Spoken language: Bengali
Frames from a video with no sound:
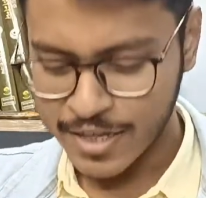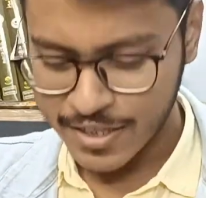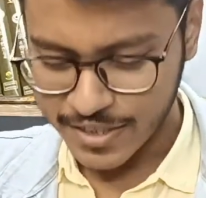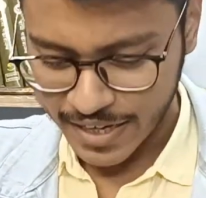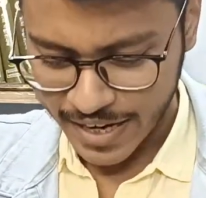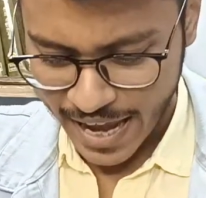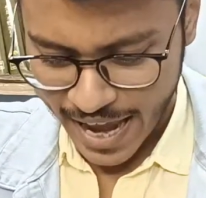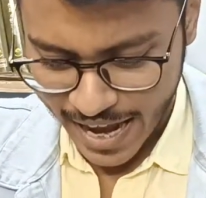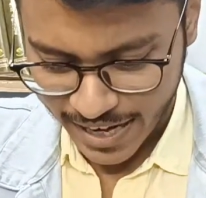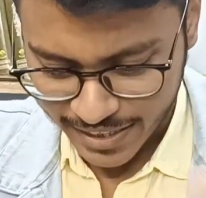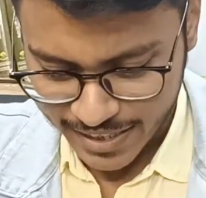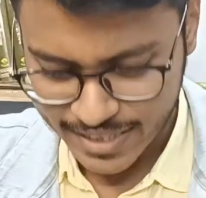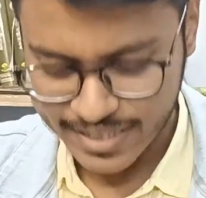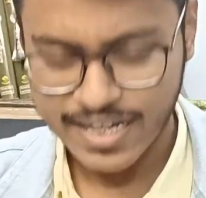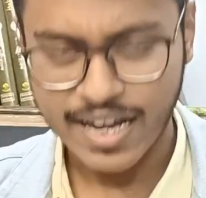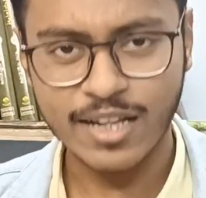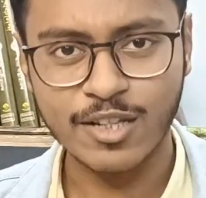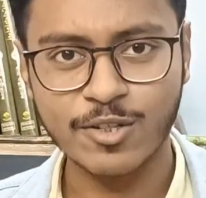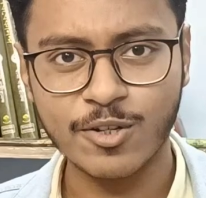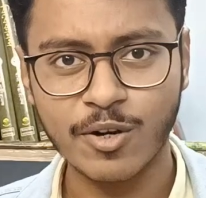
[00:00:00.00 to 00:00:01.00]
সেই একই
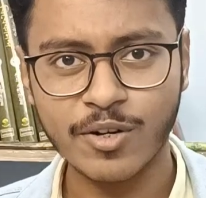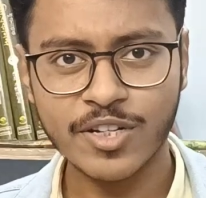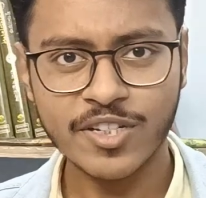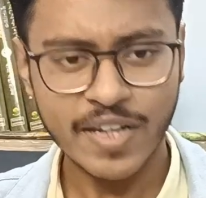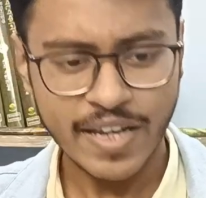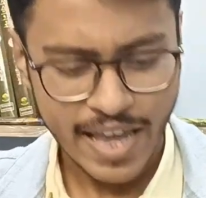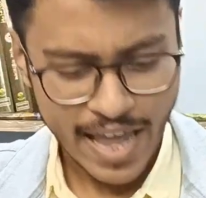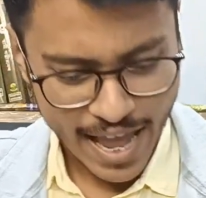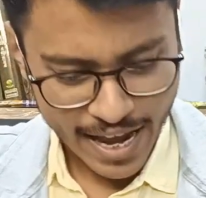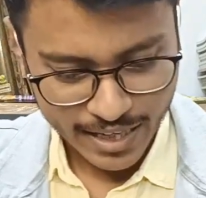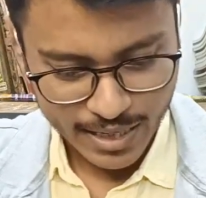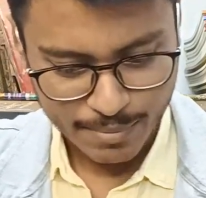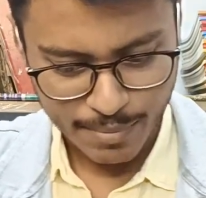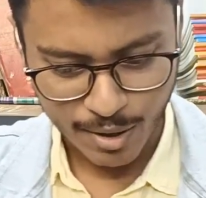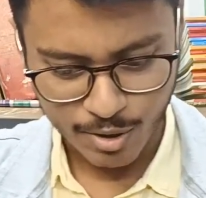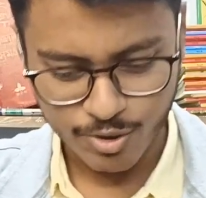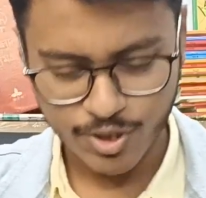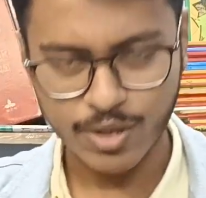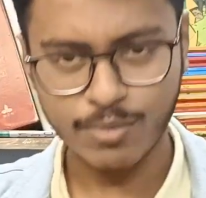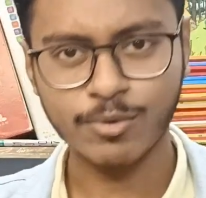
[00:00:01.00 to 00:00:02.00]
যানজট সেই একই
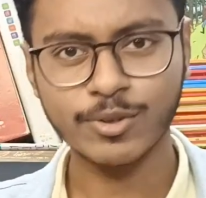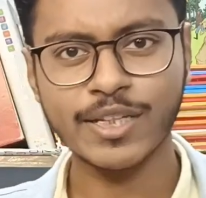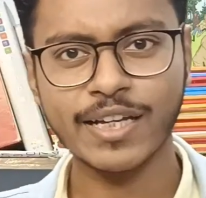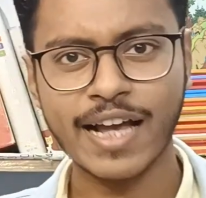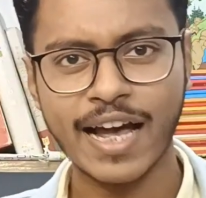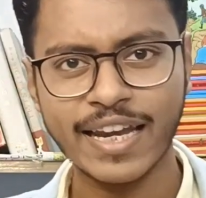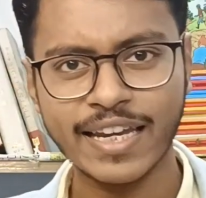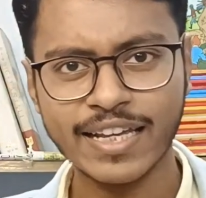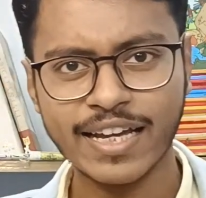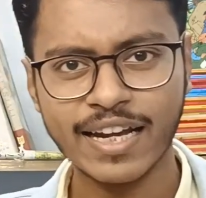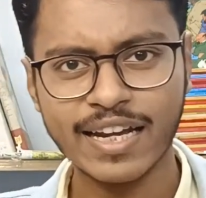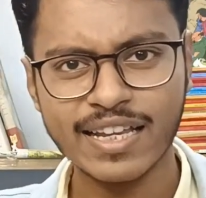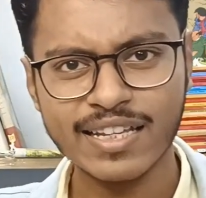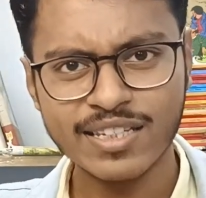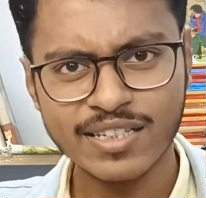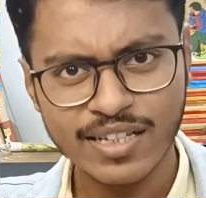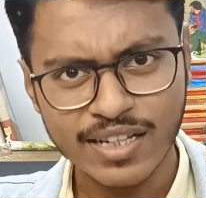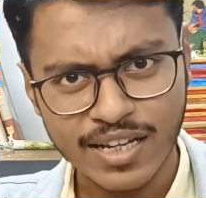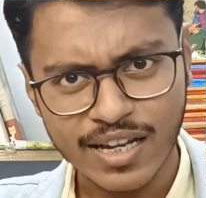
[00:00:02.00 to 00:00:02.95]
মানুষের মধ্যে গালিগালাজ